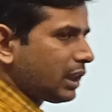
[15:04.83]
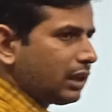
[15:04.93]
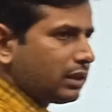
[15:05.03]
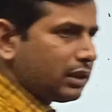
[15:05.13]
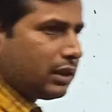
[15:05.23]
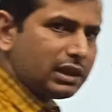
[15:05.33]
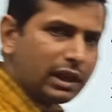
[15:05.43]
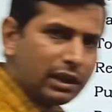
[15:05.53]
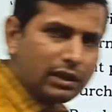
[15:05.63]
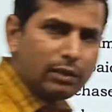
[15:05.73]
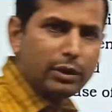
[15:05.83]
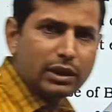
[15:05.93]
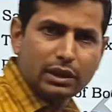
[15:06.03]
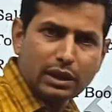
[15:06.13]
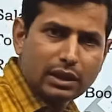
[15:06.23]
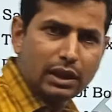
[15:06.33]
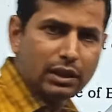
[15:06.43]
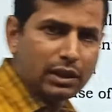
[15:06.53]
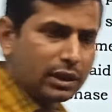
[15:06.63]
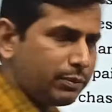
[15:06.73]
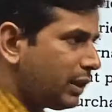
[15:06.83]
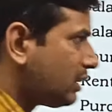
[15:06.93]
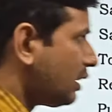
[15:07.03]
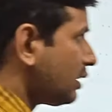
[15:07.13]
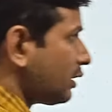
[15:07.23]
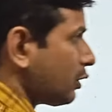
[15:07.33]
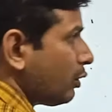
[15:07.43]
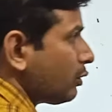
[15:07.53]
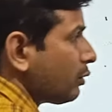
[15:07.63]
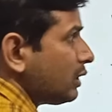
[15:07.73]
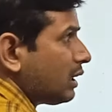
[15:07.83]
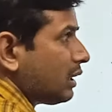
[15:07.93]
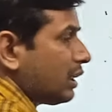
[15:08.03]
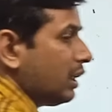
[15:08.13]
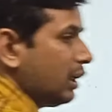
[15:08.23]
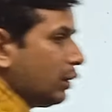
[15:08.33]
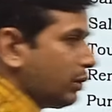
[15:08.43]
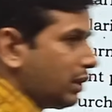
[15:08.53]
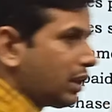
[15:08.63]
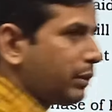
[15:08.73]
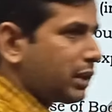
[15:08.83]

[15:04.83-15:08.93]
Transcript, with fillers: क्या लिखते थे एक साइड इनकम लिखते थे एक साइड एक्सपेंडिचर लिखते थे कौन कौन जाता था तो इनकम